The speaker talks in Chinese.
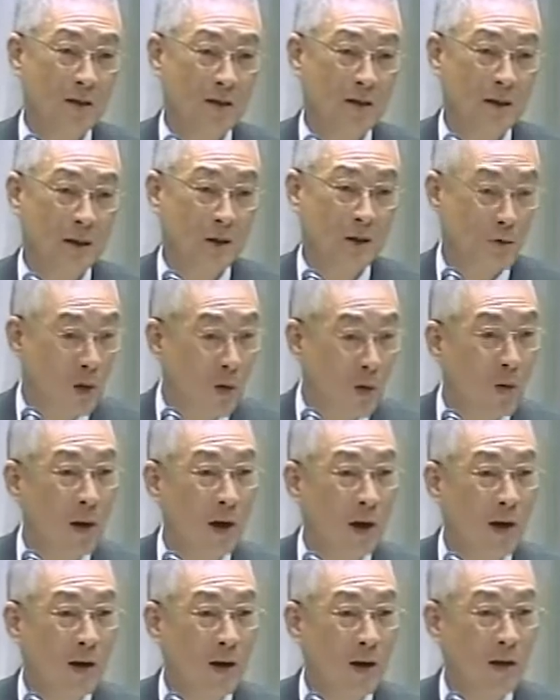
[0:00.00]
这个状
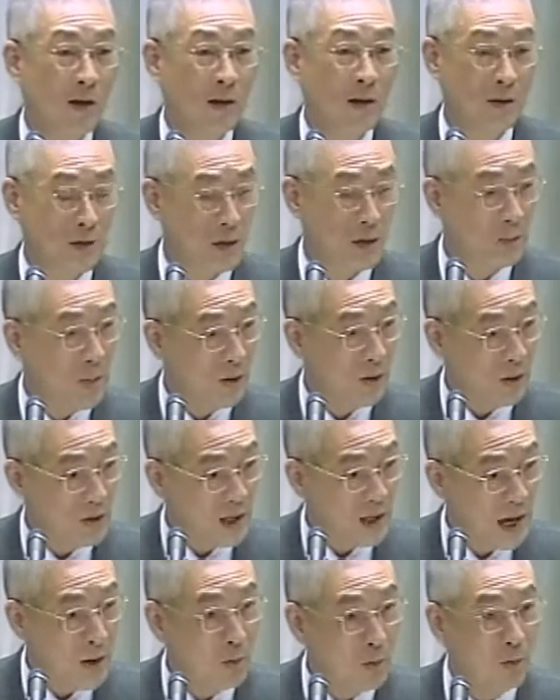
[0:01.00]
况，而鉴宝的
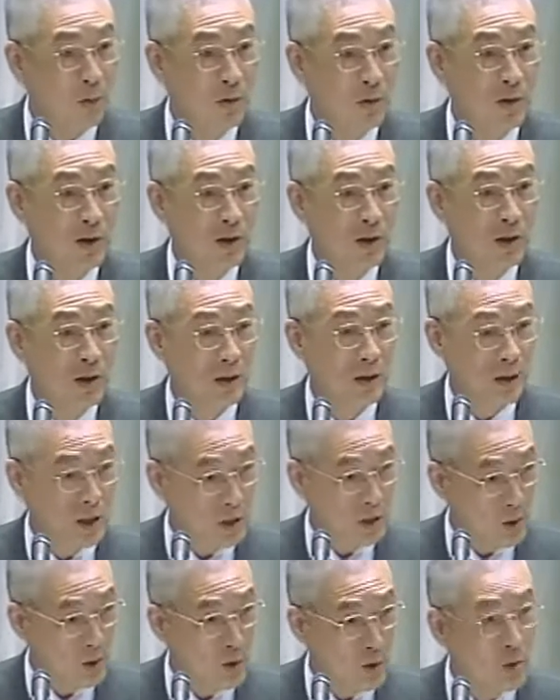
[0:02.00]
财务的
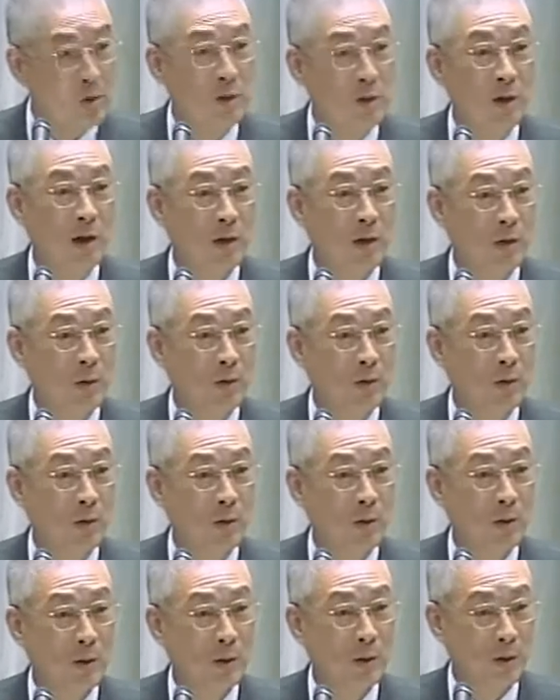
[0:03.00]
确也需要有
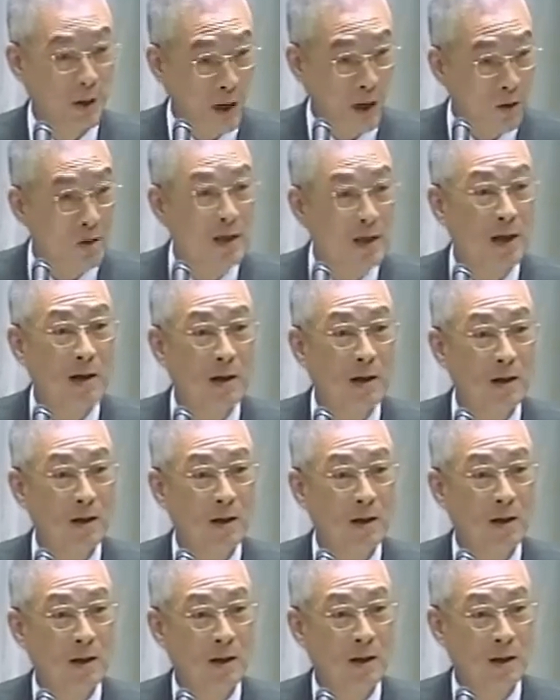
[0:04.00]
调整、
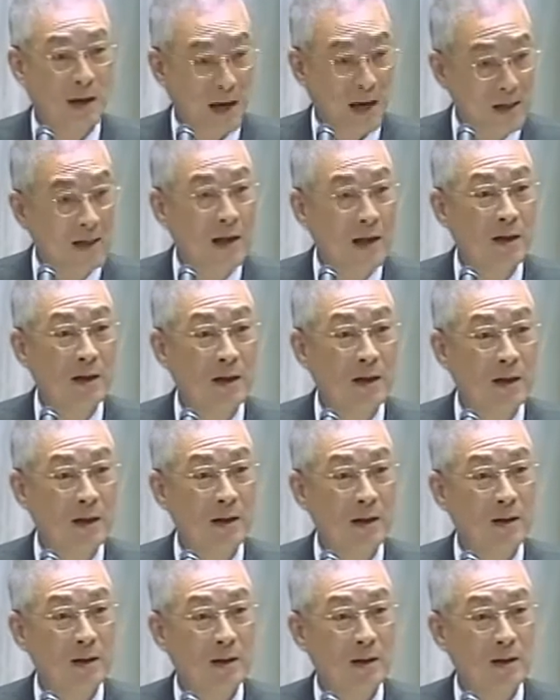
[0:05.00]
改善的
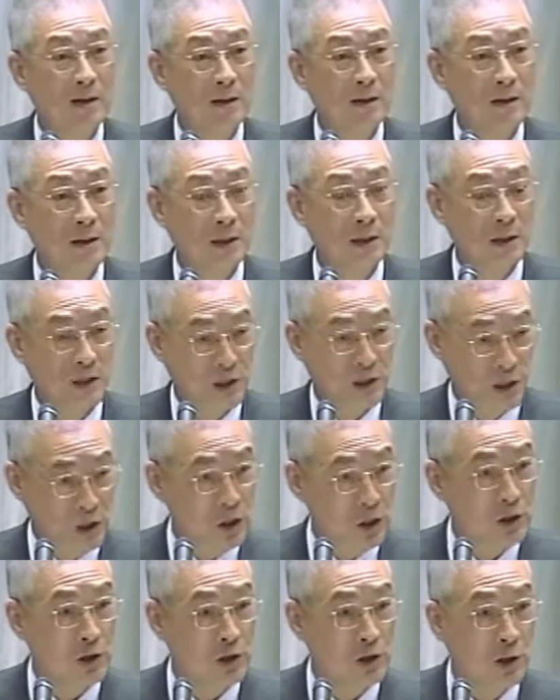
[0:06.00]
这个及
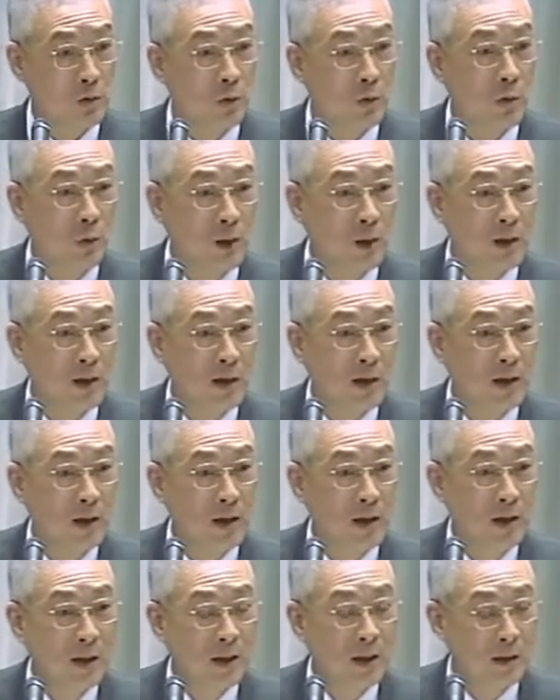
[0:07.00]
时的作为。
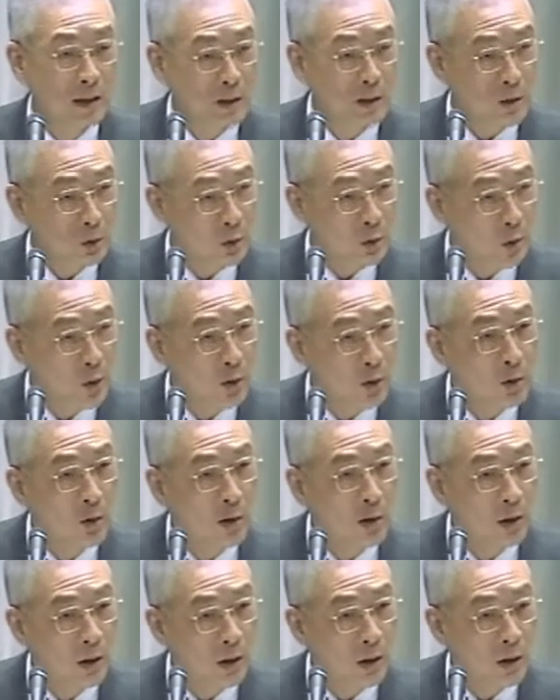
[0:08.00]
但是，推
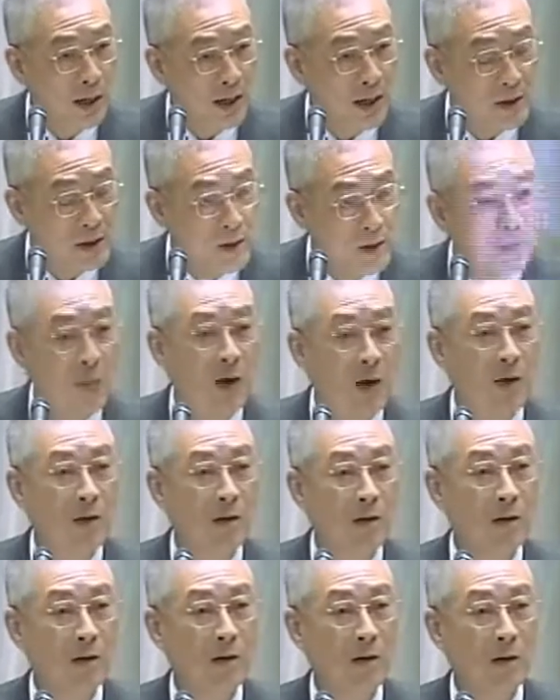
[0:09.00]
动二代鉴宝
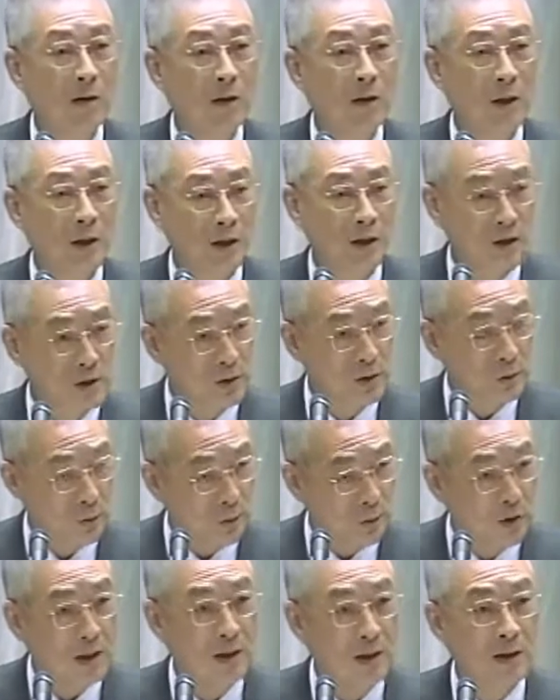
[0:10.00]
也是
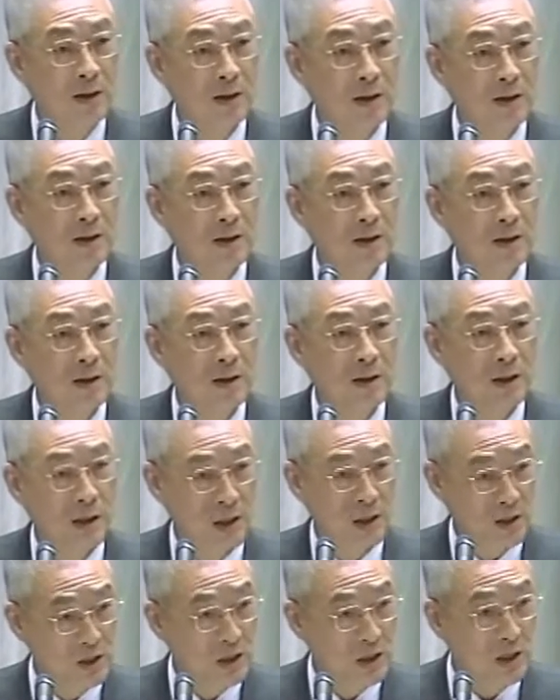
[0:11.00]
国人
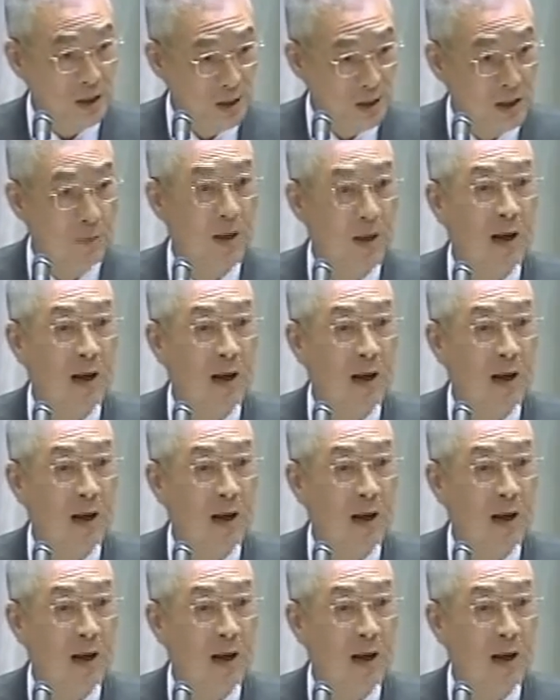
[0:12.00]
殷切期